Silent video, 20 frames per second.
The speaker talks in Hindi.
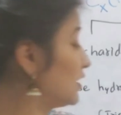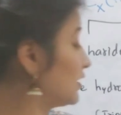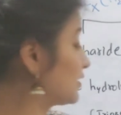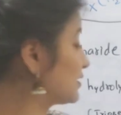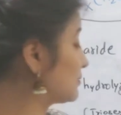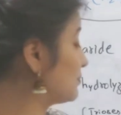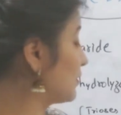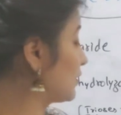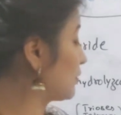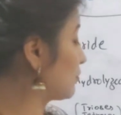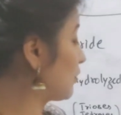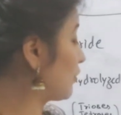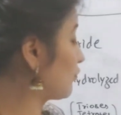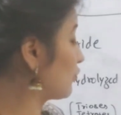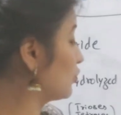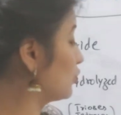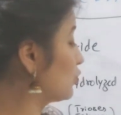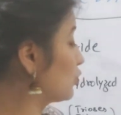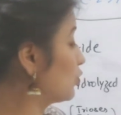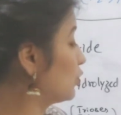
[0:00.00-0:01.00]
इट इज़ मेटअप ऑफ
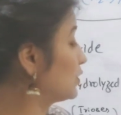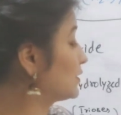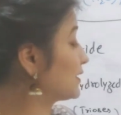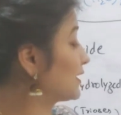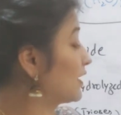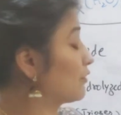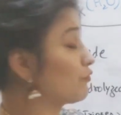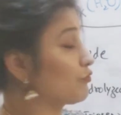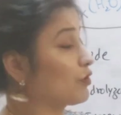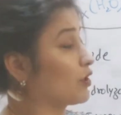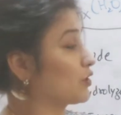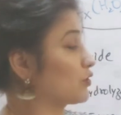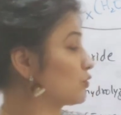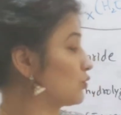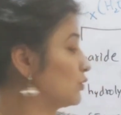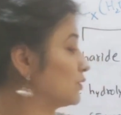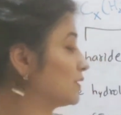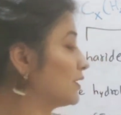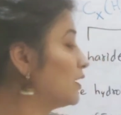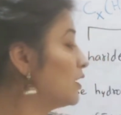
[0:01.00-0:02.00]
ग्लूकोज एंड
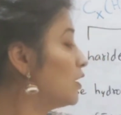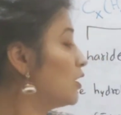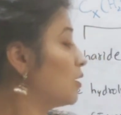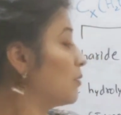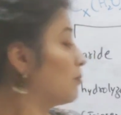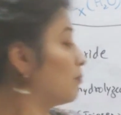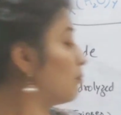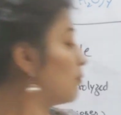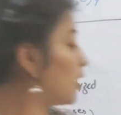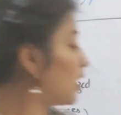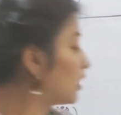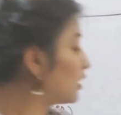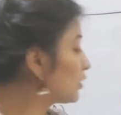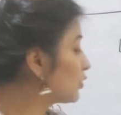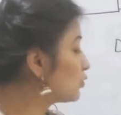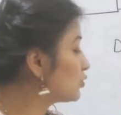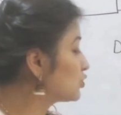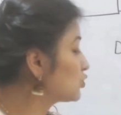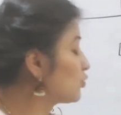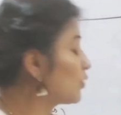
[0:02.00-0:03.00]
फ्रक्टोज
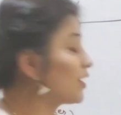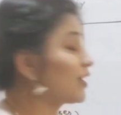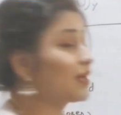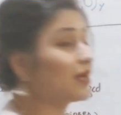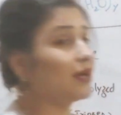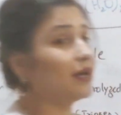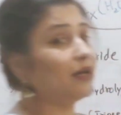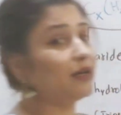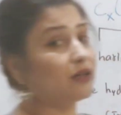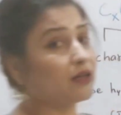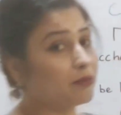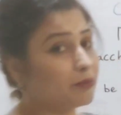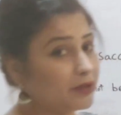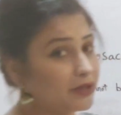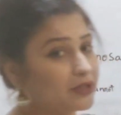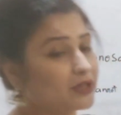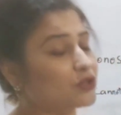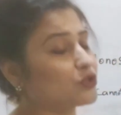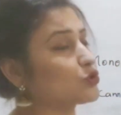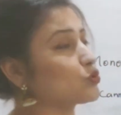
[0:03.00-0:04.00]
माल्टोज जो है कि
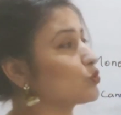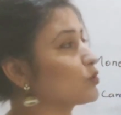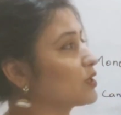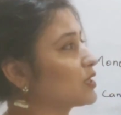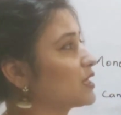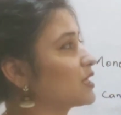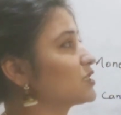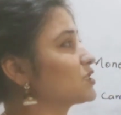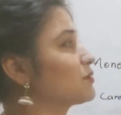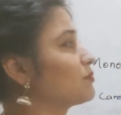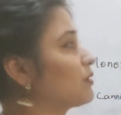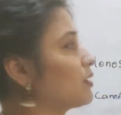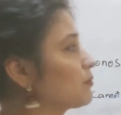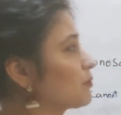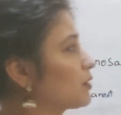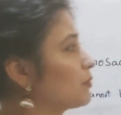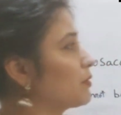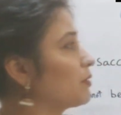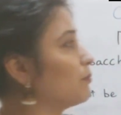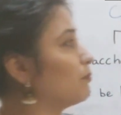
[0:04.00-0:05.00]
इंटरमीडिएट शुगर है जब
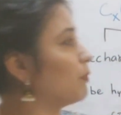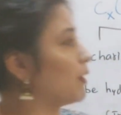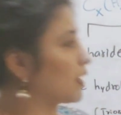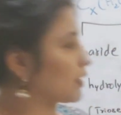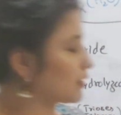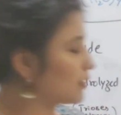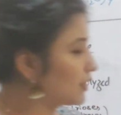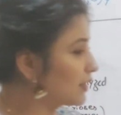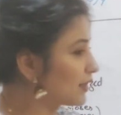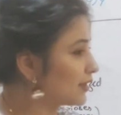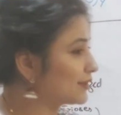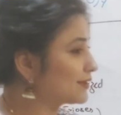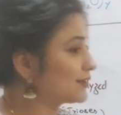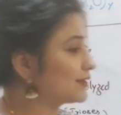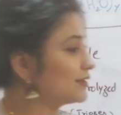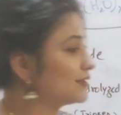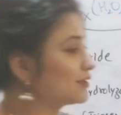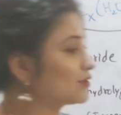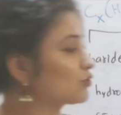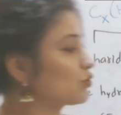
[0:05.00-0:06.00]
हम कभी बारले के
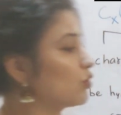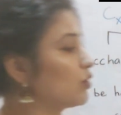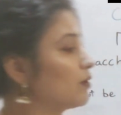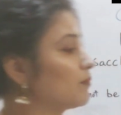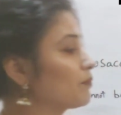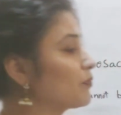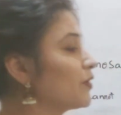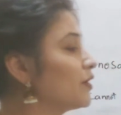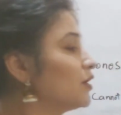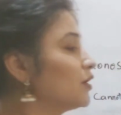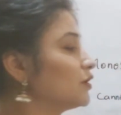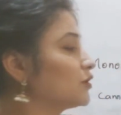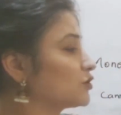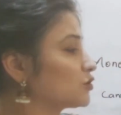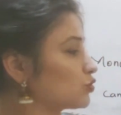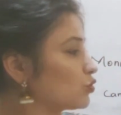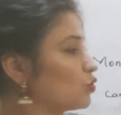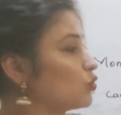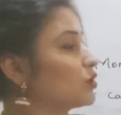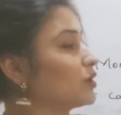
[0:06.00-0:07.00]
सीड्स को हम
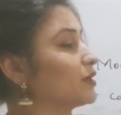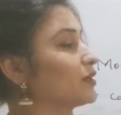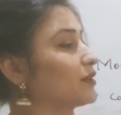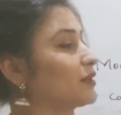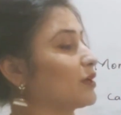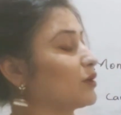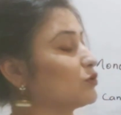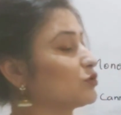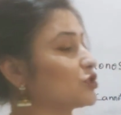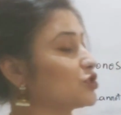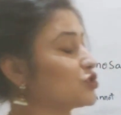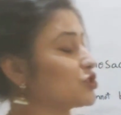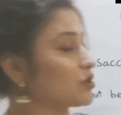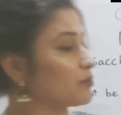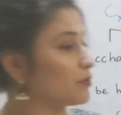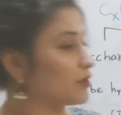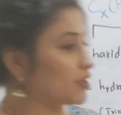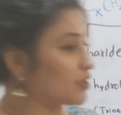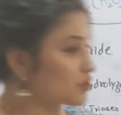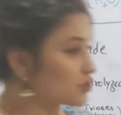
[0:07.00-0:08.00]
सो करते हैं उसकी
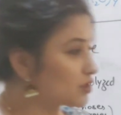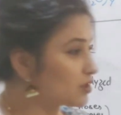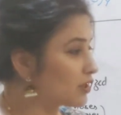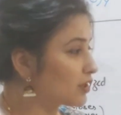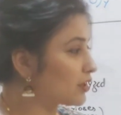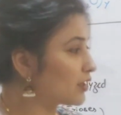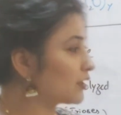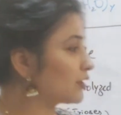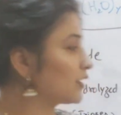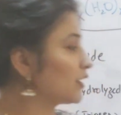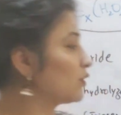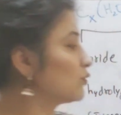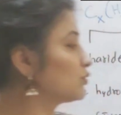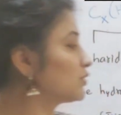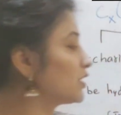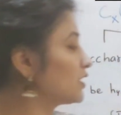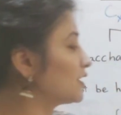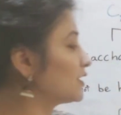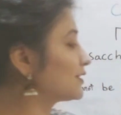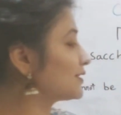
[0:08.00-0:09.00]
जर्मिनेशन कराते हैं
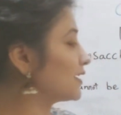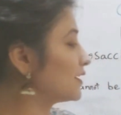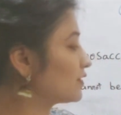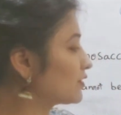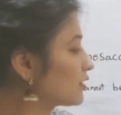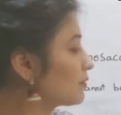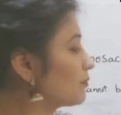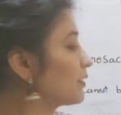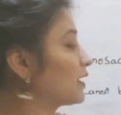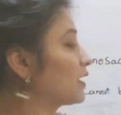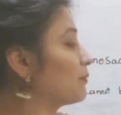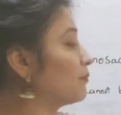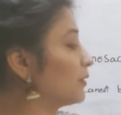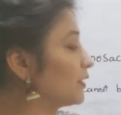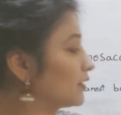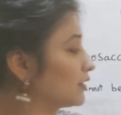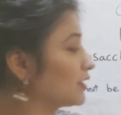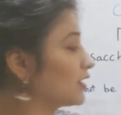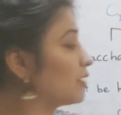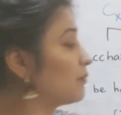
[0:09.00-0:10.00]
उसी के सेंटर में ये
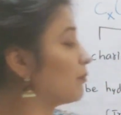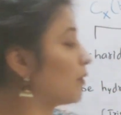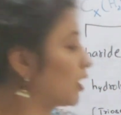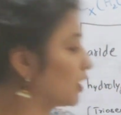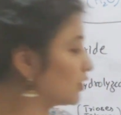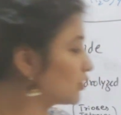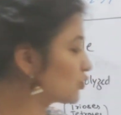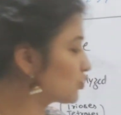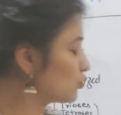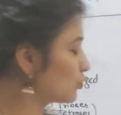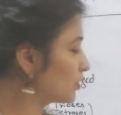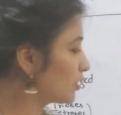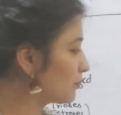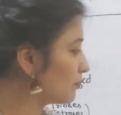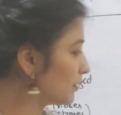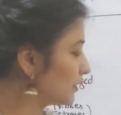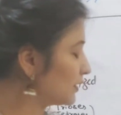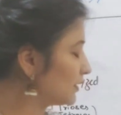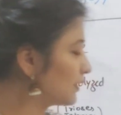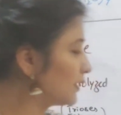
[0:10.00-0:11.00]
बनती है माल्ट शुगर
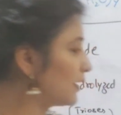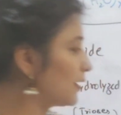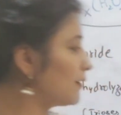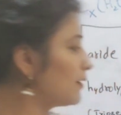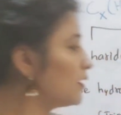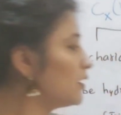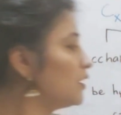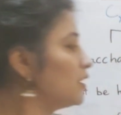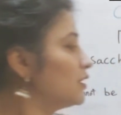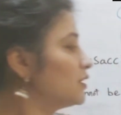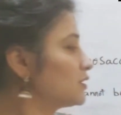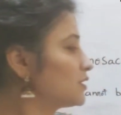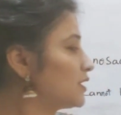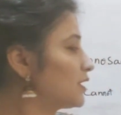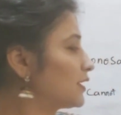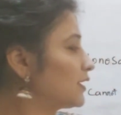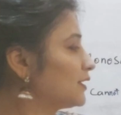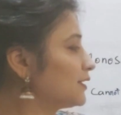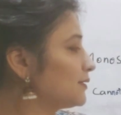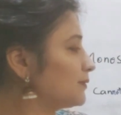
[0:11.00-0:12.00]
बनती है
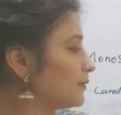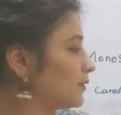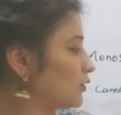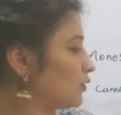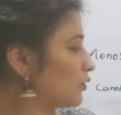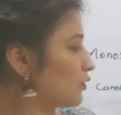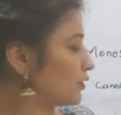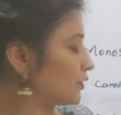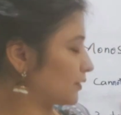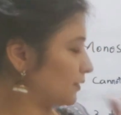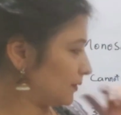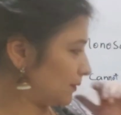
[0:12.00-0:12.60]
ठीक है और